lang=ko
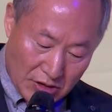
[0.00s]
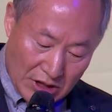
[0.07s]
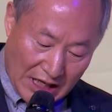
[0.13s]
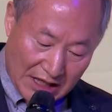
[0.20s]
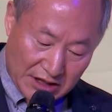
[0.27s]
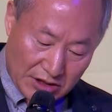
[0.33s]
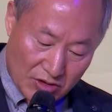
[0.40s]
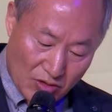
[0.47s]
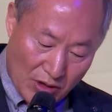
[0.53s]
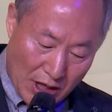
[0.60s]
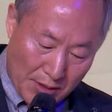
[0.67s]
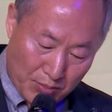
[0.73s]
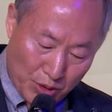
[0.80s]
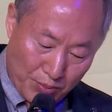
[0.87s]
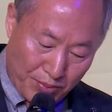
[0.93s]

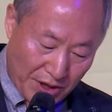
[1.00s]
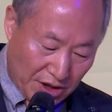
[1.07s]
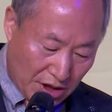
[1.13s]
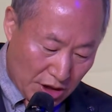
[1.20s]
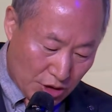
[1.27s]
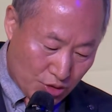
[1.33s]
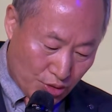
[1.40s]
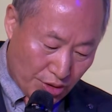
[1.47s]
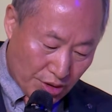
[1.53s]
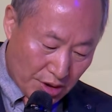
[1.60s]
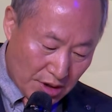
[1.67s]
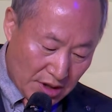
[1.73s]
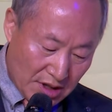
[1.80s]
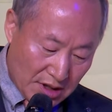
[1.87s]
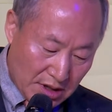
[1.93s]
갈등과 불평등을
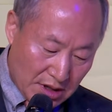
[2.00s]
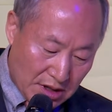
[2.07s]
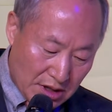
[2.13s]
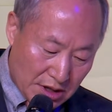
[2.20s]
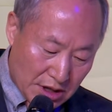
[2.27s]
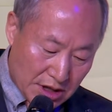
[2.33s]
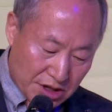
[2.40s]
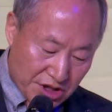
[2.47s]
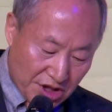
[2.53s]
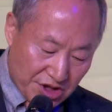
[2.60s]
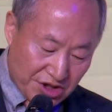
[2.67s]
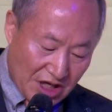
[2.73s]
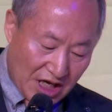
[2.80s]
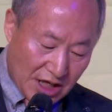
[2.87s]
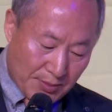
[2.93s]
줄여
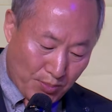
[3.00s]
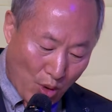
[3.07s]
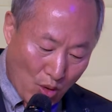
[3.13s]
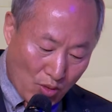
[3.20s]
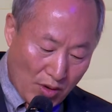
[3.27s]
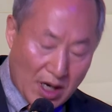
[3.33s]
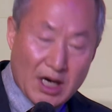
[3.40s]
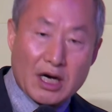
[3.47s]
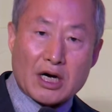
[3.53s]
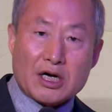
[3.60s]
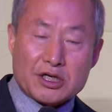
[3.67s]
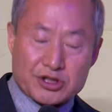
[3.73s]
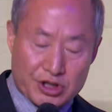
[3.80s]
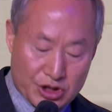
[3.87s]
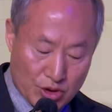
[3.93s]
성장의 폭과
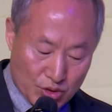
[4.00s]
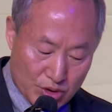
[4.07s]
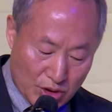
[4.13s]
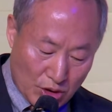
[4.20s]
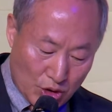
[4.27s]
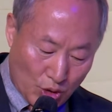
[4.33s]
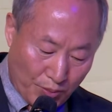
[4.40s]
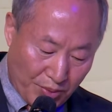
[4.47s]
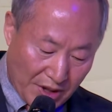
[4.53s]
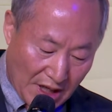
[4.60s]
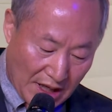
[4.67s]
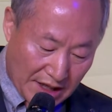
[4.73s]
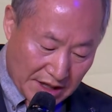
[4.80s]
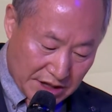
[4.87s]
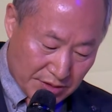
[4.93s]
지속성을 높여야
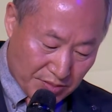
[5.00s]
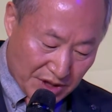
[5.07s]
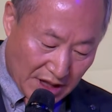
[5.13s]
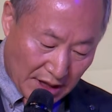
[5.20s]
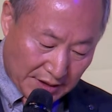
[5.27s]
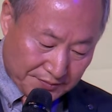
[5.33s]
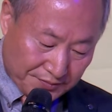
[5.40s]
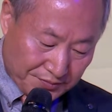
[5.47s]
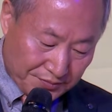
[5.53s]
하겠습니다.